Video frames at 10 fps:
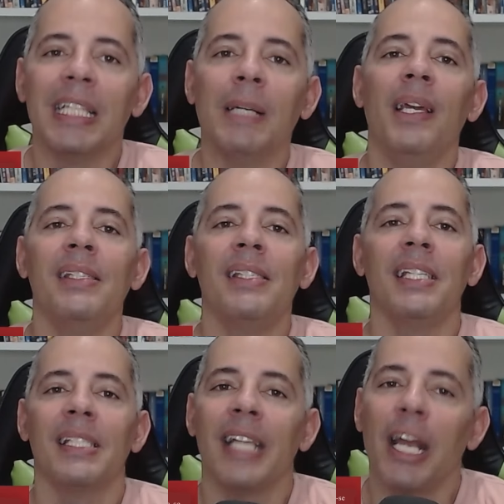e também
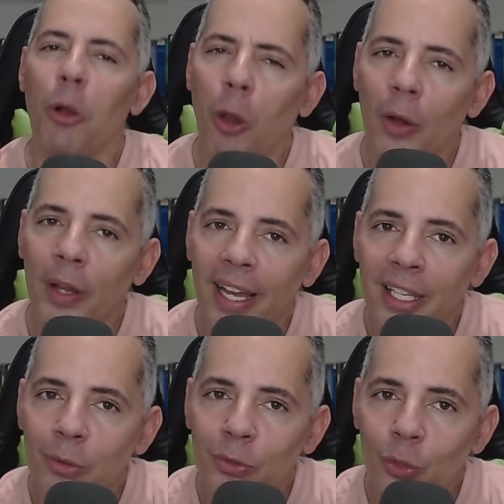se quiser coloca
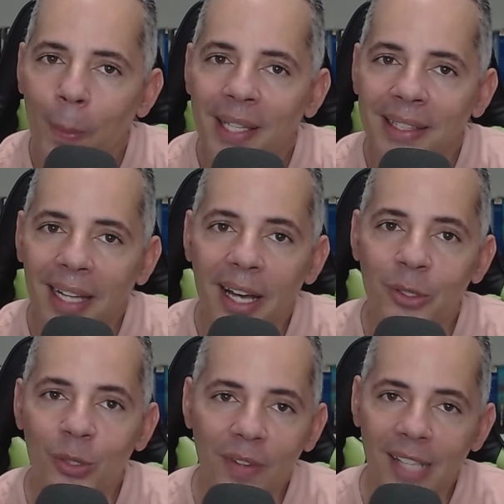aí uns
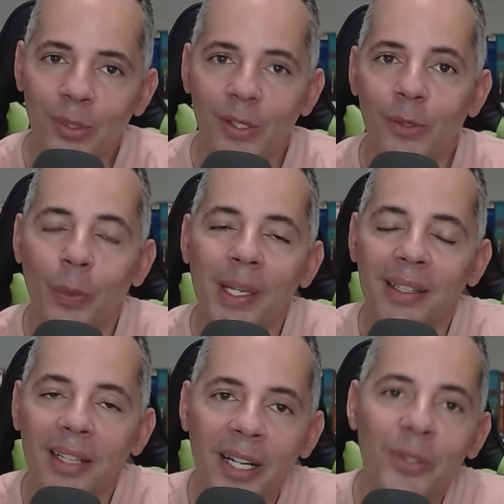comentários, faça os seus
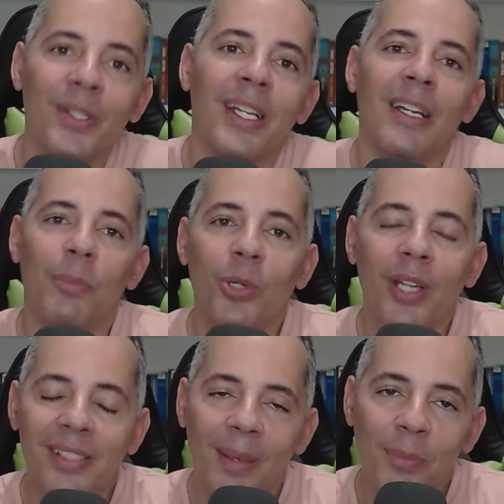comentários
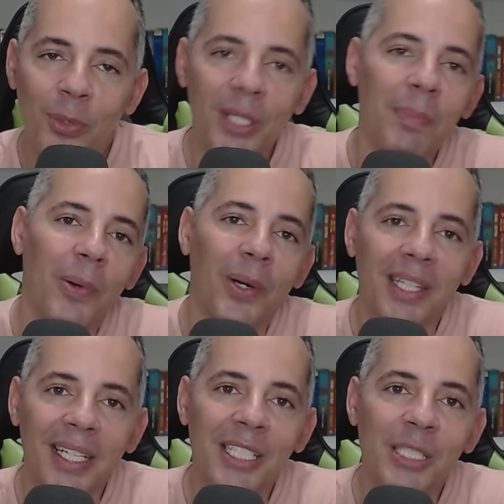porque isso é muito
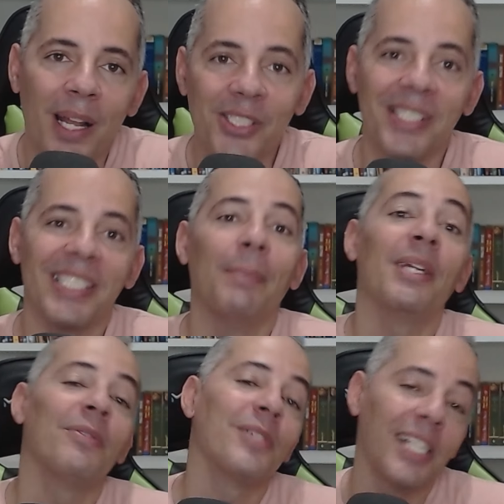importante para a gente
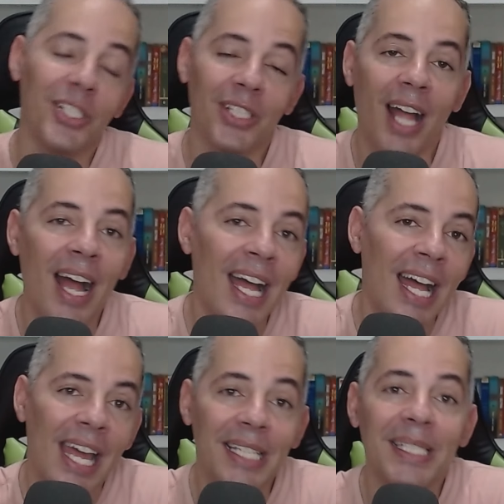saber que você está
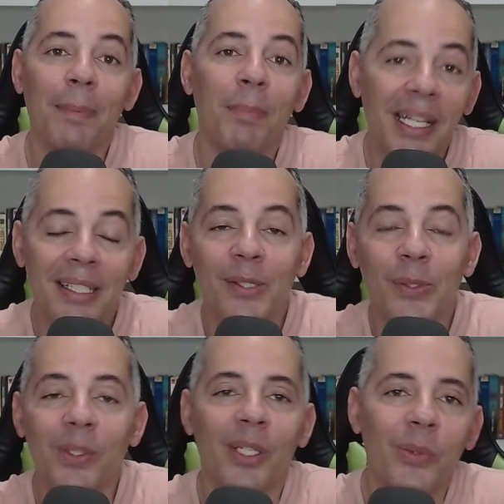recebendo
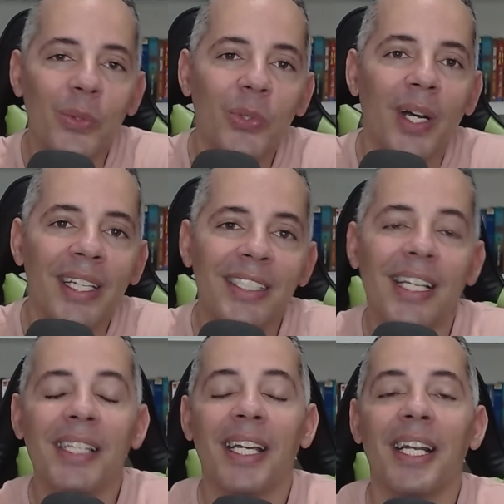esse conteúdo aí,
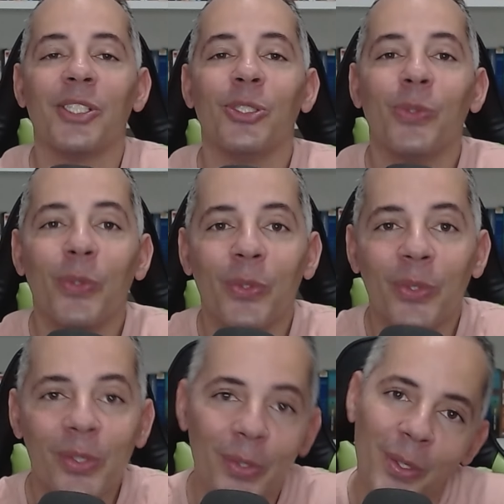está interagindo
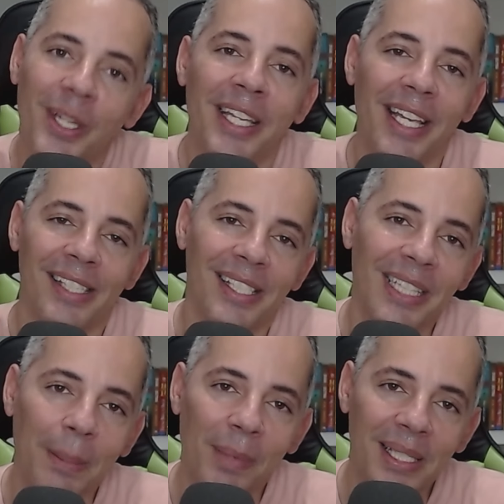conosco e
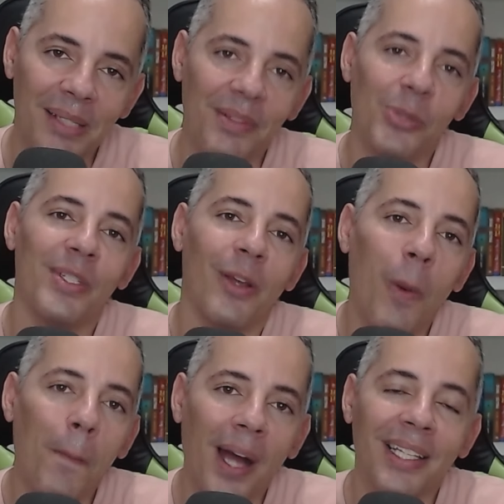assim também esse vídeo ser
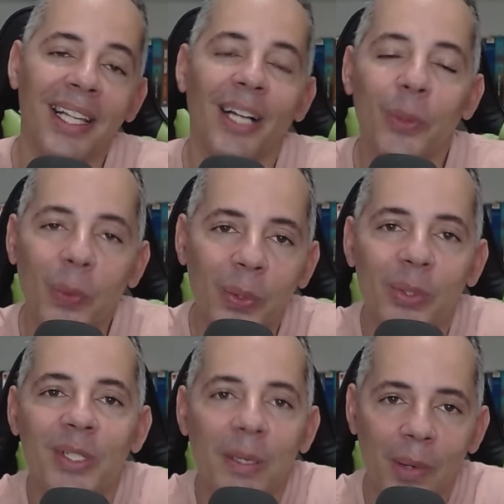compartilhado com
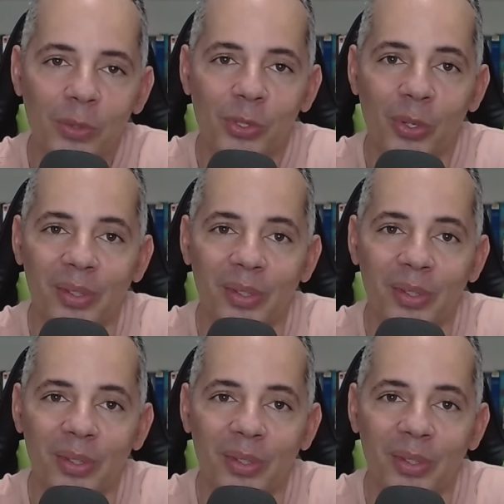outros irmãos